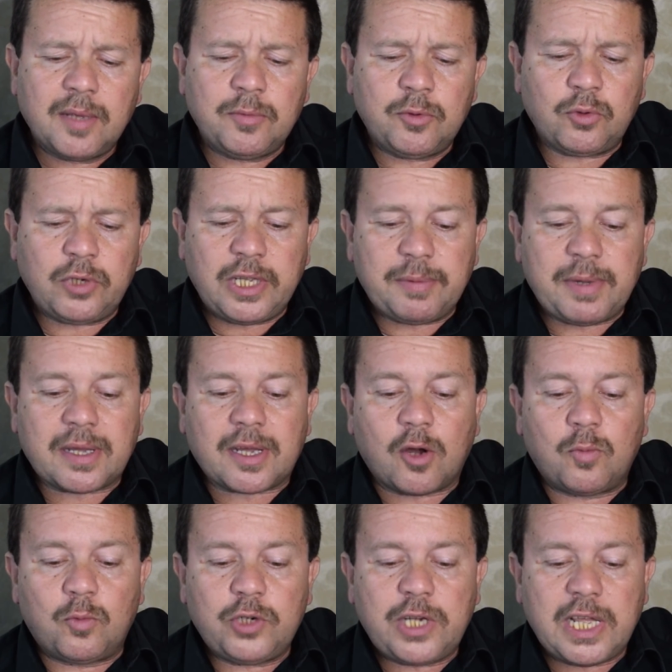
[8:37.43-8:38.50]
بيقول ايه بقى
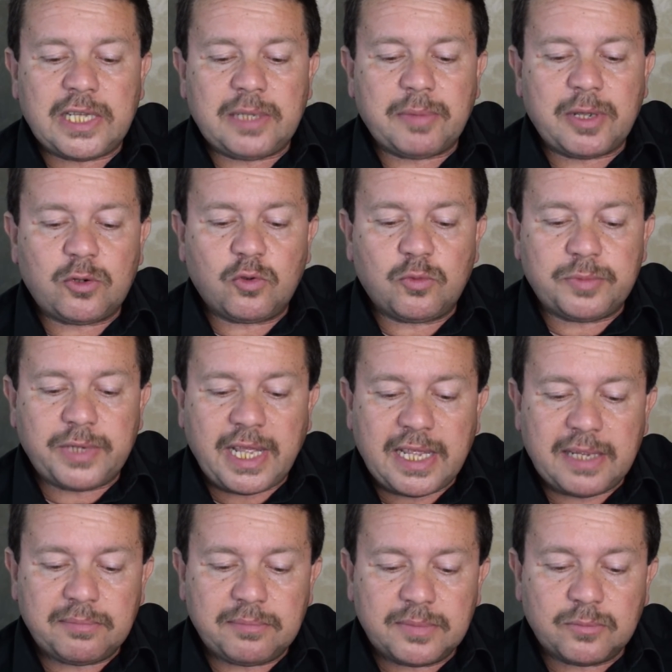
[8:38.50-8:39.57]
قومنا ايمانهم
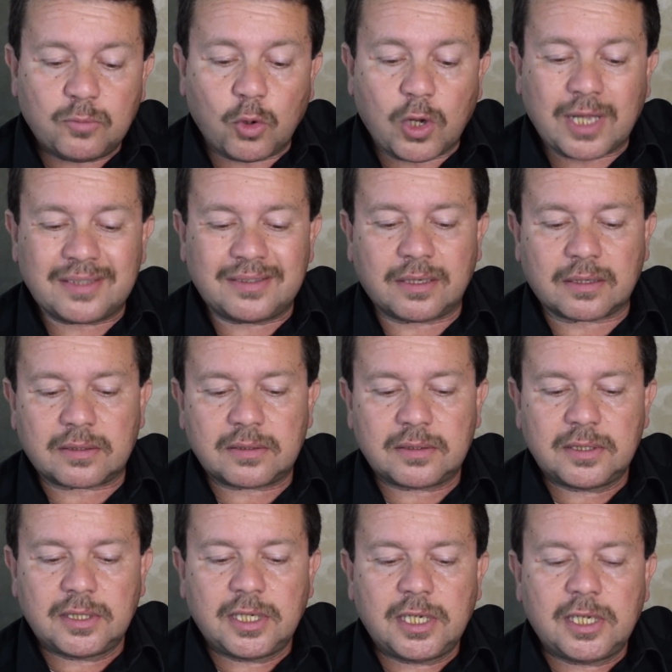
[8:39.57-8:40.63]
نائم مخدر
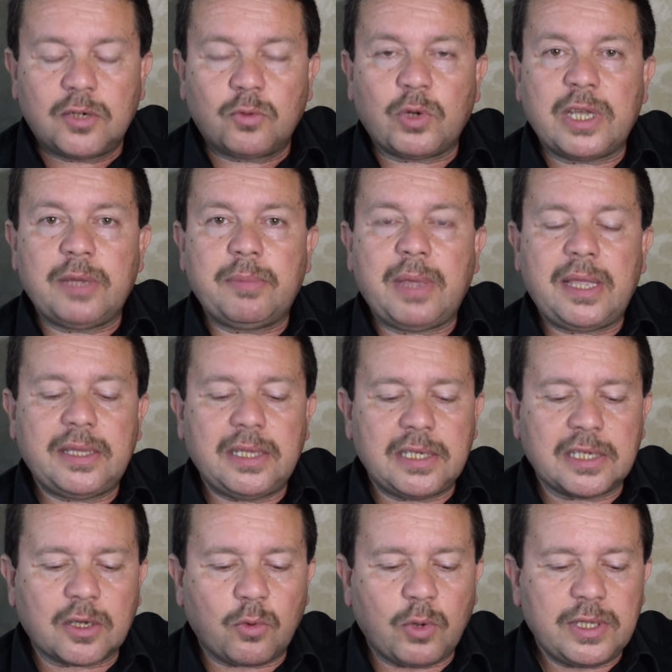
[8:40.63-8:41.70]
وإيمان
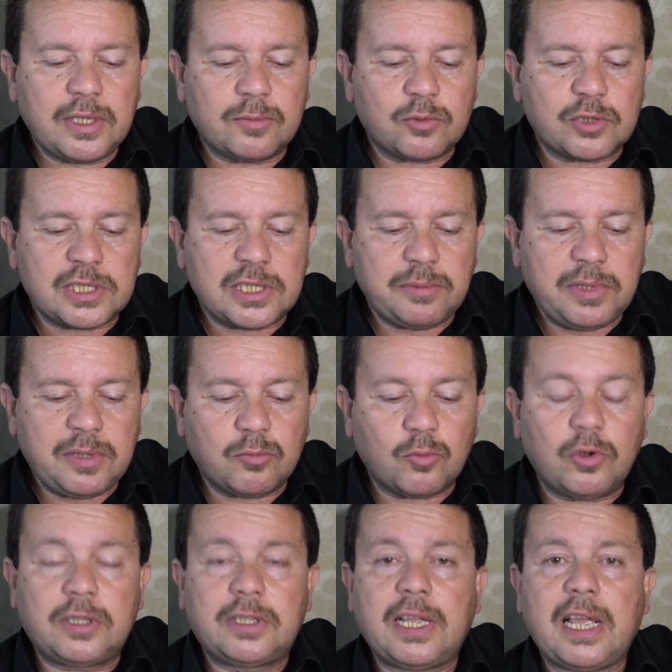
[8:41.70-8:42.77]
الإخوان المسلمين
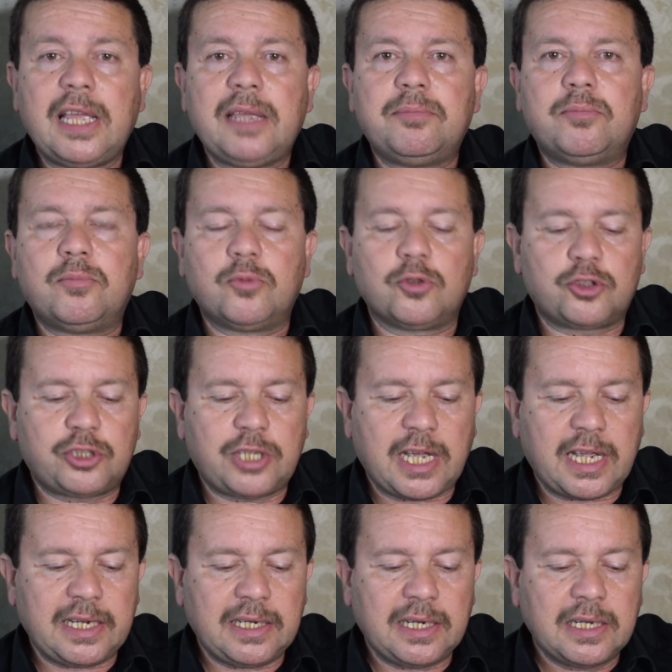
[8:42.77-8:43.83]
ملتهب
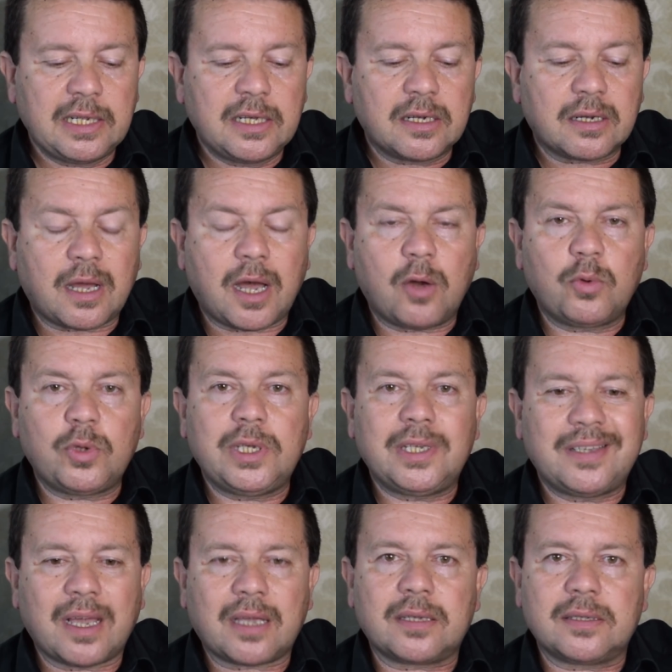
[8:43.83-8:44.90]
مشتعل قوي
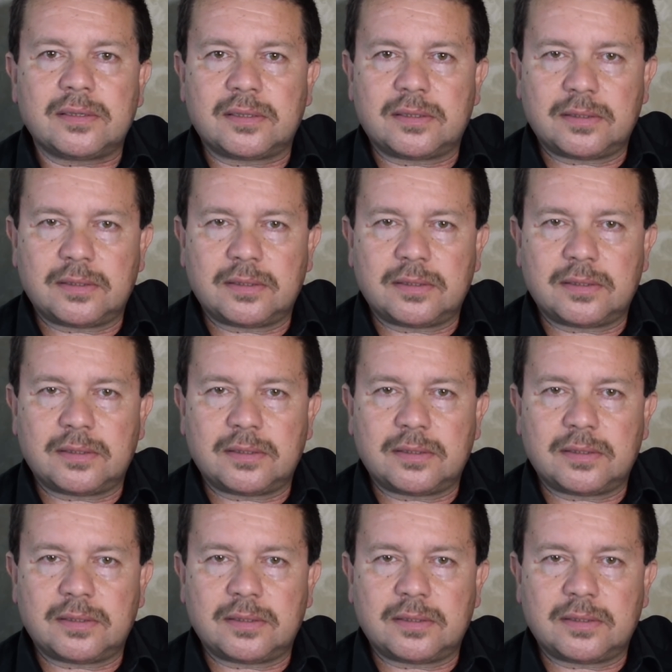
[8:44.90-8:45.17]
يقظ